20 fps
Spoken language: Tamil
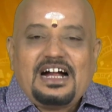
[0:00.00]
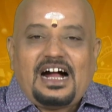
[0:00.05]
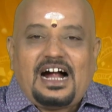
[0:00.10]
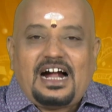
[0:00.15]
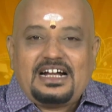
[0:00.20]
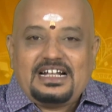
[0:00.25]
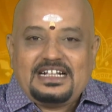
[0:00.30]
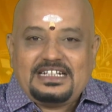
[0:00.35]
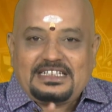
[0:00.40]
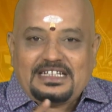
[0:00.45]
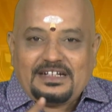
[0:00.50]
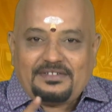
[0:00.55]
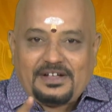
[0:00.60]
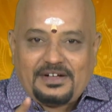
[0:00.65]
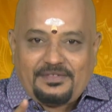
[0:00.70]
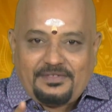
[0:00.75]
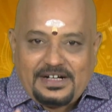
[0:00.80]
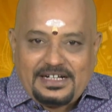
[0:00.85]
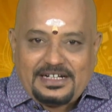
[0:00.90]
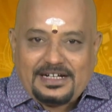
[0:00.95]

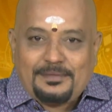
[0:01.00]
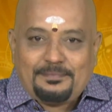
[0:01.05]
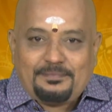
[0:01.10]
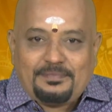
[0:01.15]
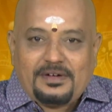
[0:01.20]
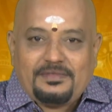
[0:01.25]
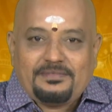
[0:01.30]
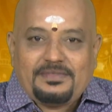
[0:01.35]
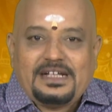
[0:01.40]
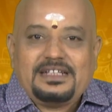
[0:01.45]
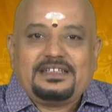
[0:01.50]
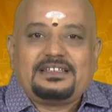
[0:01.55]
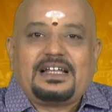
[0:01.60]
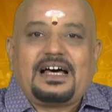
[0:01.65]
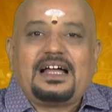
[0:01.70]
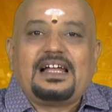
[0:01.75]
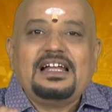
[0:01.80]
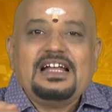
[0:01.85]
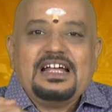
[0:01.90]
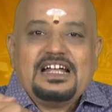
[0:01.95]
அடுத்தவர் விண்ணப்பம்
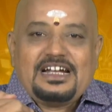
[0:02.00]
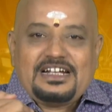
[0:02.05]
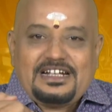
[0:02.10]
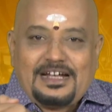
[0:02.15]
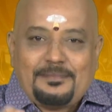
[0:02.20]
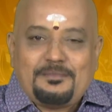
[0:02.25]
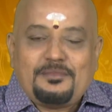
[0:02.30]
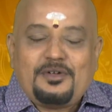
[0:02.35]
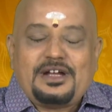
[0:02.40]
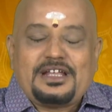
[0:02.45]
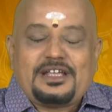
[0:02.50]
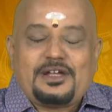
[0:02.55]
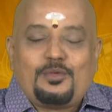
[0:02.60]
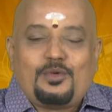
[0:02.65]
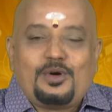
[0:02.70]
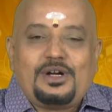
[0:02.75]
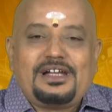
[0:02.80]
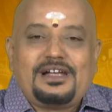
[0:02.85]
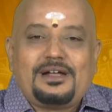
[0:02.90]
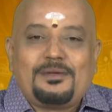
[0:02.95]
வைத்தால் நம்முடைய
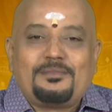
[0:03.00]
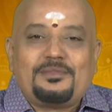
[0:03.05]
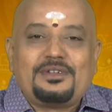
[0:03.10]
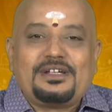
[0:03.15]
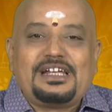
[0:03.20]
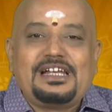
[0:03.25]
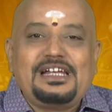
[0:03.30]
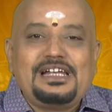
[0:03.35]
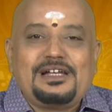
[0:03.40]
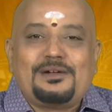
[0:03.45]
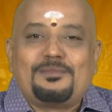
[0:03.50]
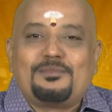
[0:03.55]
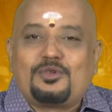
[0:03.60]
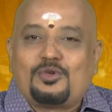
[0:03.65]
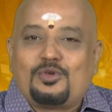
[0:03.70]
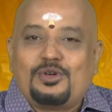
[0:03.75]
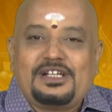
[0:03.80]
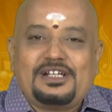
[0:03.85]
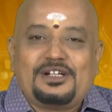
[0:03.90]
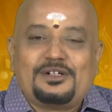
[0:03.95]
உள்ளம் இல்லம்
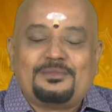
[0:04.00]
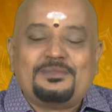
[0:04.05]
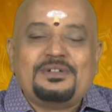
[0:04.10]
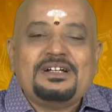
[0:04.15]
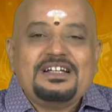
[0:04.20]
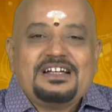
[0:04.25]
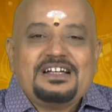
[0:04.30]
குளிரும்